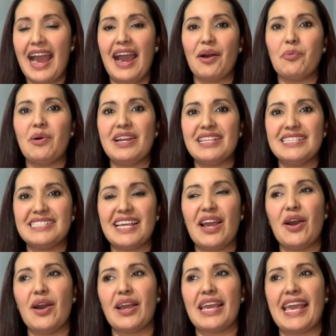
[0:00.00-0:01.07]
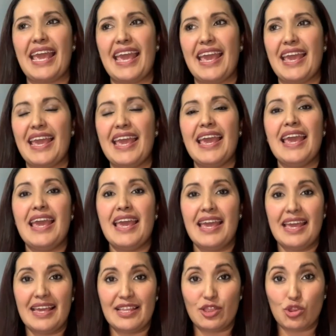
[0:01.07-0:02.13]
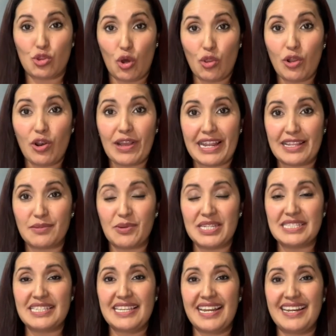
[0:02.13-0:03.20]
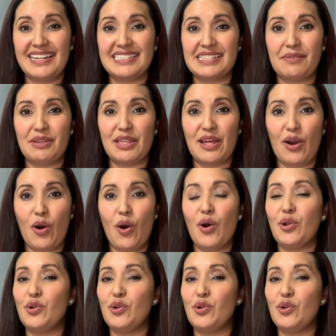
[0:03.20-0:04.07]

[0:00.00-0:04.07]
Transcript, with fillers: Acuérdense que todo lo que les voy a enseñar en este video